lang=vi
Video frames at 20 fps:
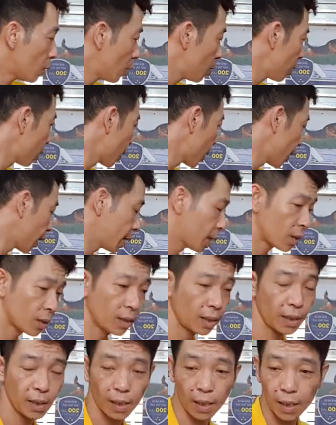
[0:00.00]
Ok,
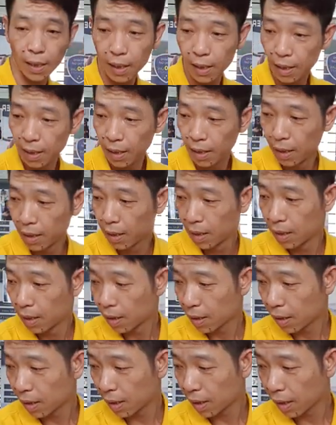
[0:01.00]
thôi
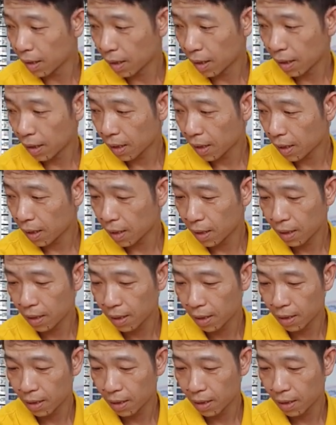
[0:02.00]
con uh,